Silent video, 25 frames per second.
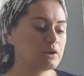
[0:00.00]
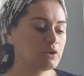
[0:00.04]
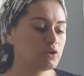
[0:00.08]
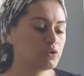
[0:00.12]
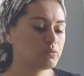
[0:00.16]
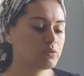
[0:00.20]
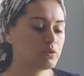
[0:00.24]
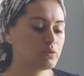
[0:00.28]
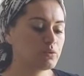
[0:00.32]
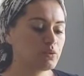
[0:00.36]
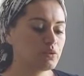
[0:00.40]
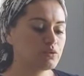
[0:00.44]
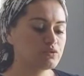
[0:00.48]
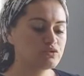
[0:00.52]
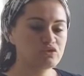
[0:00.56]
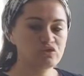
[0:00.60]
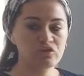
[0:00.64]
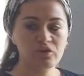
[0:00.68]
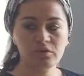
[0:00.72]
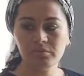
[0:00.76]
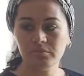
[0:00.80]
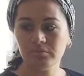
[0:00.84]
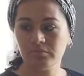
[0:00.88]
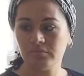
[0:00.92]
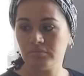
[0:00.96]
Bir de
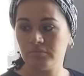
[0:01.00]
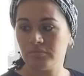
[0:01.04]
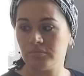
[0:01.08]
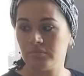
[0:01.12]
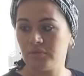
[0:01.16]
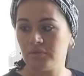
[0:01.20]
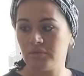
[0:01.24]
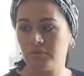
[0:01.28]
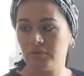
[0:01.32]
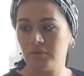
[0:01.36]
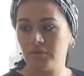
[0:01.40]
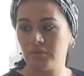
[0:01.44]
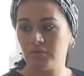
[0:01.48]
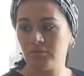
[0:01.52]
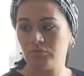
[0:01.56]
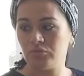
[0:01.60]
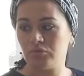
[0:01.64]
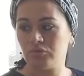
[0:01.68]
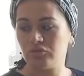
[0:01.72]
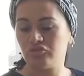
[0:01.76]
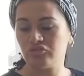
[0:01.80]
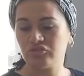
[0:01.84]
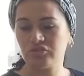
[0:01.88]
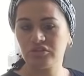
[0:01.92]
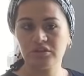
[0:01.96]
lavabom olacağım.
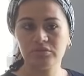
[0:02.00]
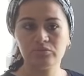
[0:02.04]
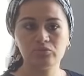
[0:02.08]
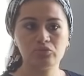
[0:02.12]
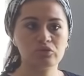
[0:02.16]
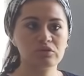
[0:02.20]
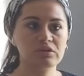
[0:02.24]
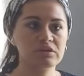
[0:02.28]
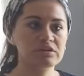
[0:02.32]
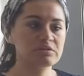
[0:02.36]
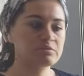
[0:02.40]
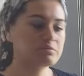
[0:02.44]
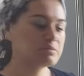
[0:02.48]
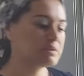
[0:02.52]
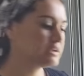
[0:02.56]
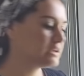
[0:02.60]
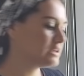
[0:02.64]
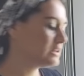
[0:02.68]
Bulaşıklarını durladım.